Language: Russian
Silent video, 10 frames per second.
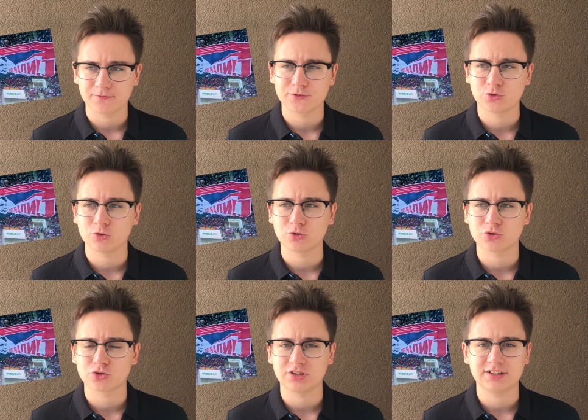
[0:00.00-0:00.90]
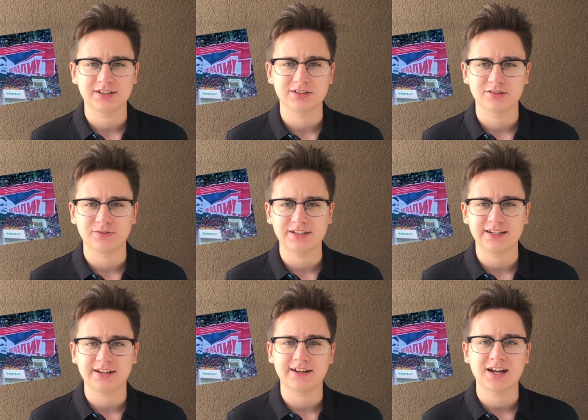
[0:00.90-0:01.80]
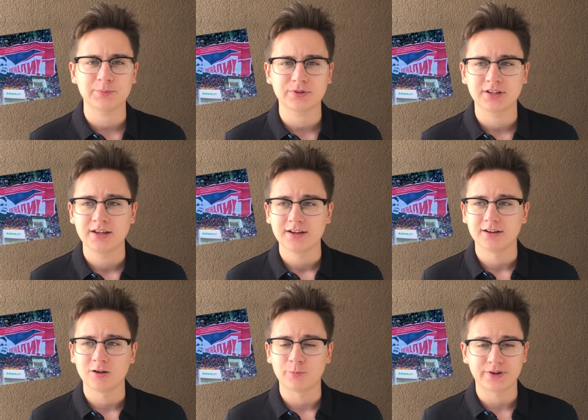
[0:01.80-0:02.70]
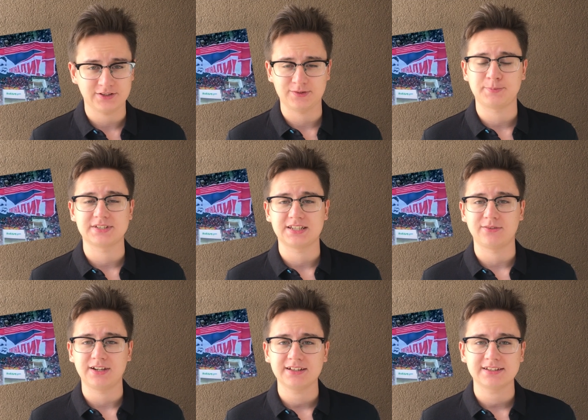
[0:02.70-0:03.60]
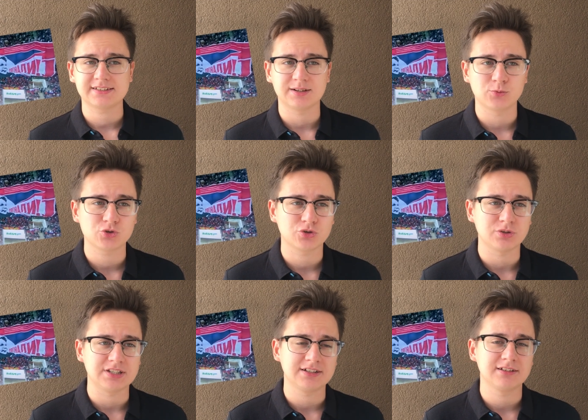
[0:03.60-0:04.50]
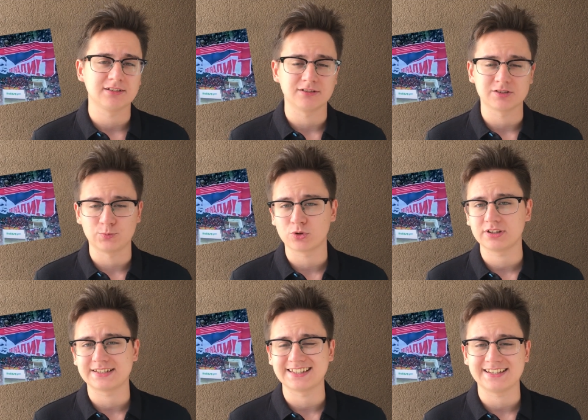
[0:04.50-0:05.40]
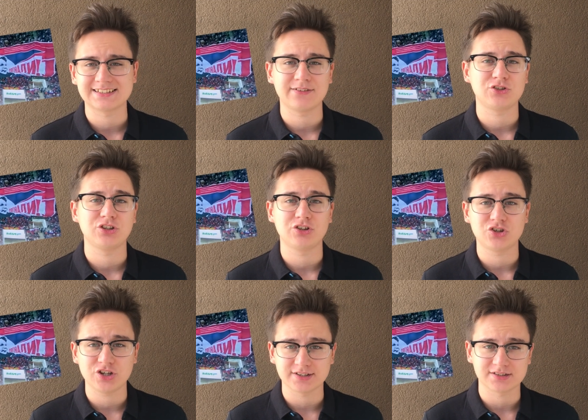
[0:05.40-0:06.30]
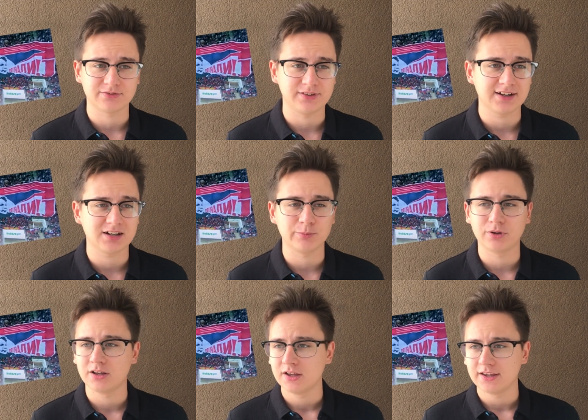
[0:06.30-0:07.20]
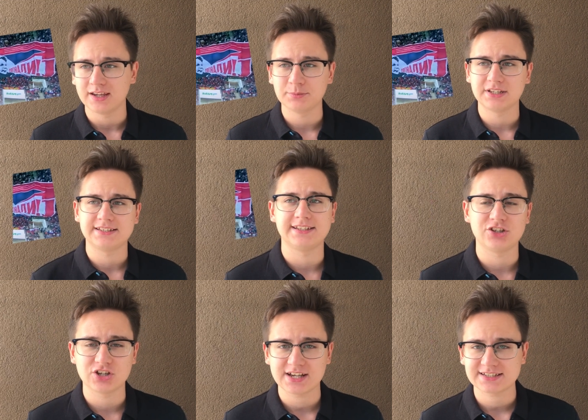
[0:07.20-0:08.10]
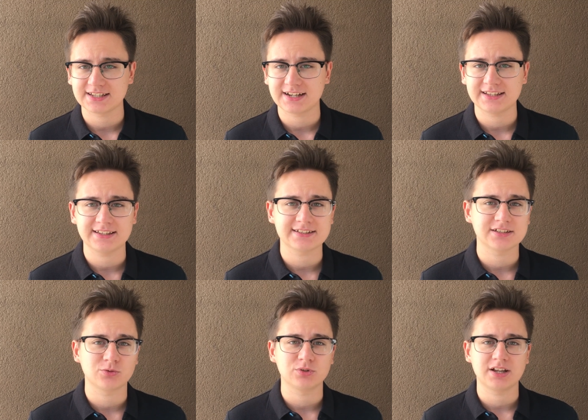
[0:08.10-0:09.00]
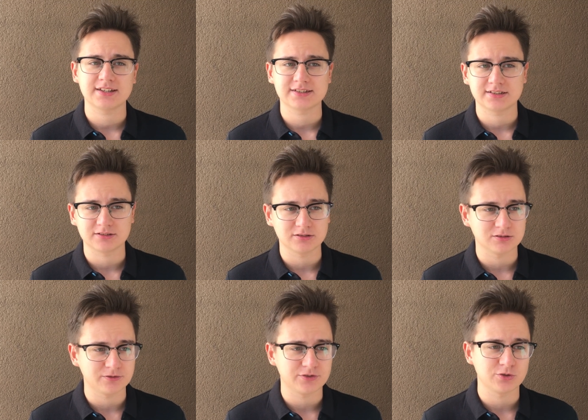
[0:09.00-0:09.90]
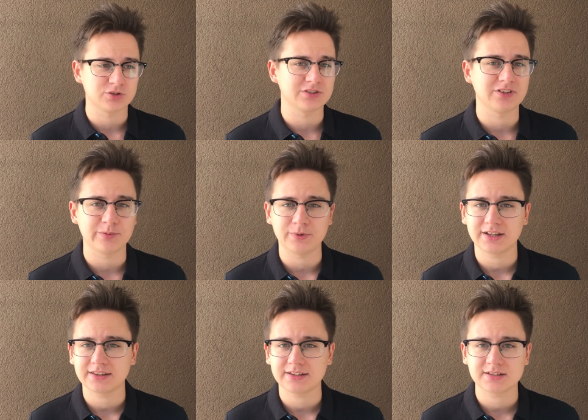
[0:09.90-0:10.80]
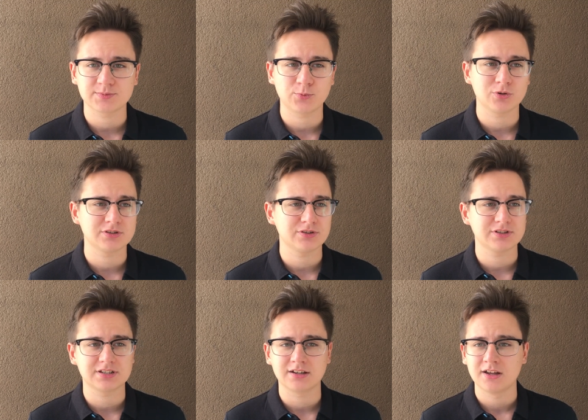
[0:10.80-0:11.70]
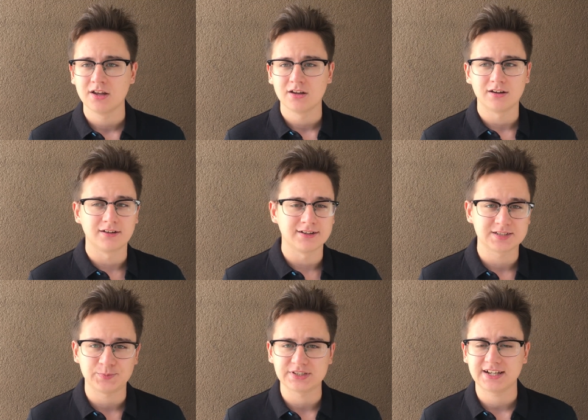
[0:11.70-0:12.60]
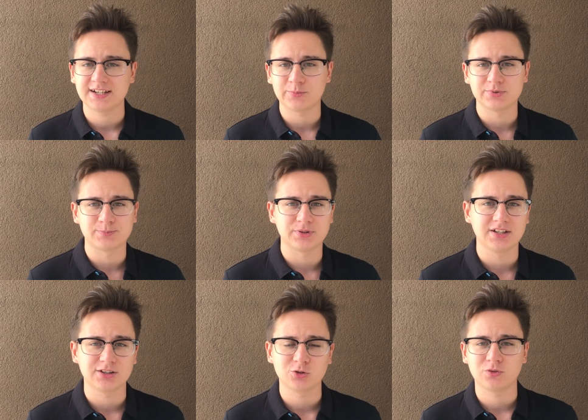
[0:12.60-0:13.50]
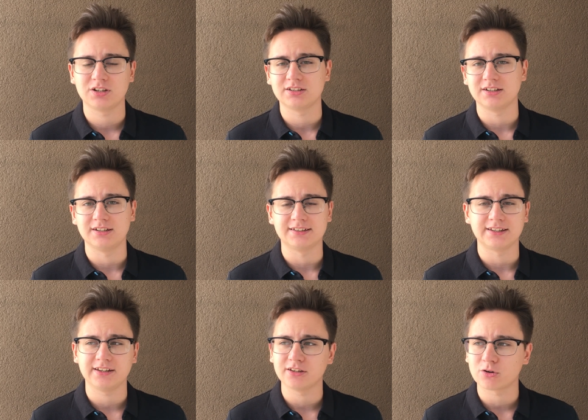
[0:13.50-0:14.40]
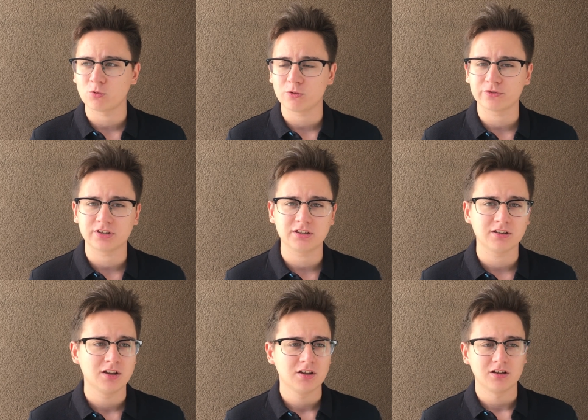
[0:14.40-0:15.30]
все то, что делает э, Валерий Карпин, э, противопоставлялось тому, что делал э, сборный Станислав Черчесов. Якобы именно сейчас, наконец-то, у нас все современное используется, специально подготовленные тренировки,